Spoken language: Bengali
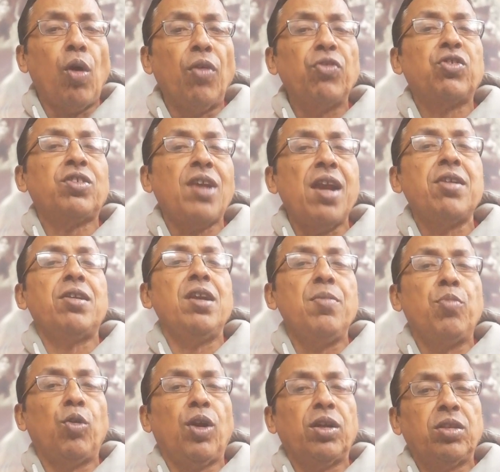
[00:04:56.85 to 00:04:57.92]
কনস্ট্যান্টলি
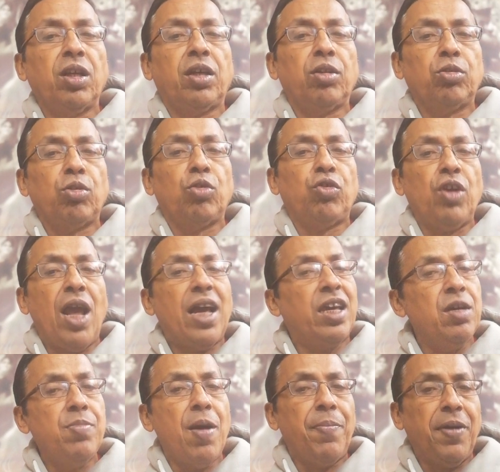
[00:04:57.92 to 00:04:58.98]
বোলারদের ক্ষেত্রে সে
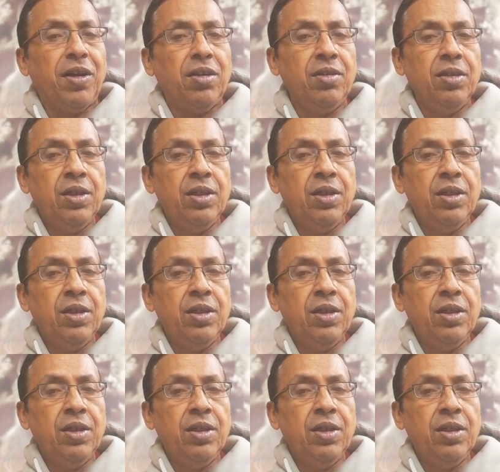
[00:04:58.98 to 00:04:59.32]
একই ব্যাপার